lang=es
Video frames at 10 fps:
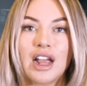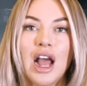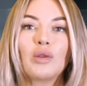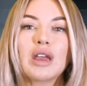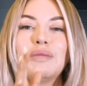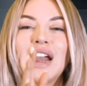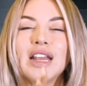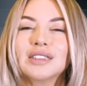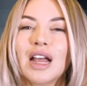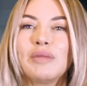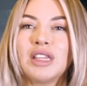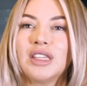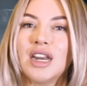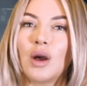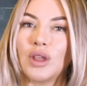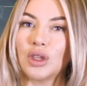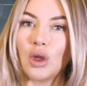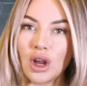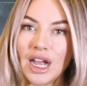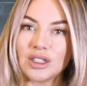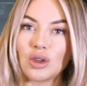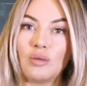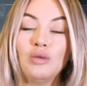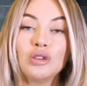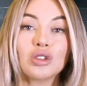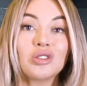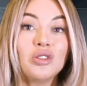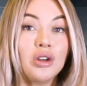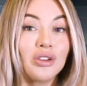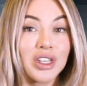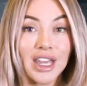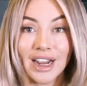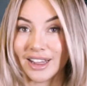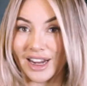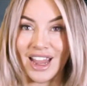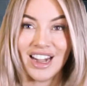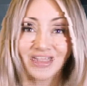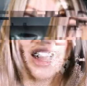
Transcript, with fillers: Aunque parezca mentira o en todo caso muchos no lo quieran creer,